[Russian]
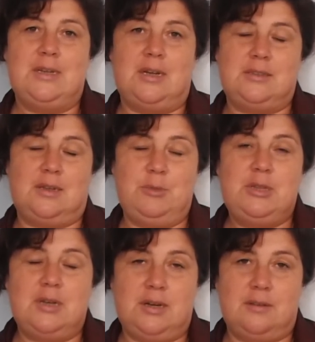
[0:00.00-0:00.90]
от
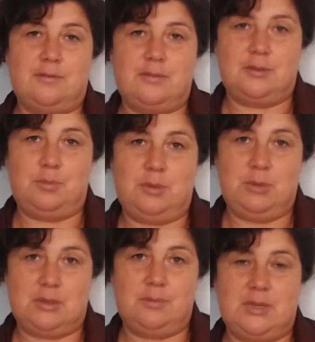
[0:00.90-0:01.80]
комментариев,
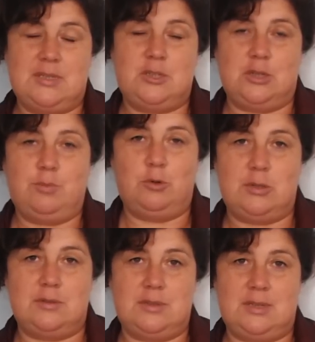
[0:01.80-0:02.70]
например, различных
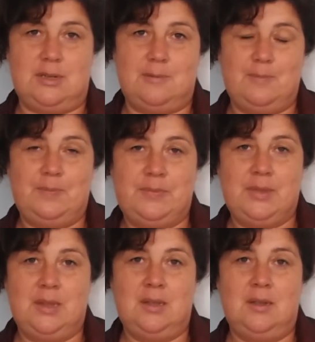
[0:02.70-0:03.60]
пользователей.
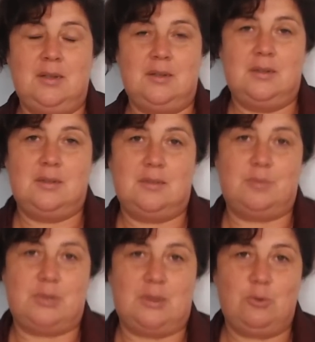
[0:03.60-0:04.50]

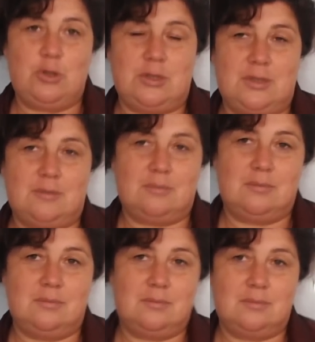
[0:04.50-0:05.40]
Потому что,
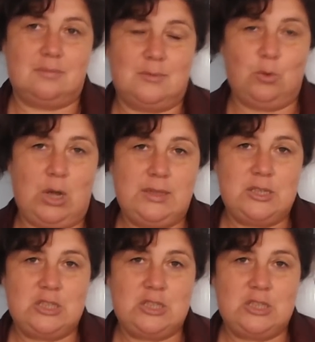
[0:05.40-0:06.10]
ну, когда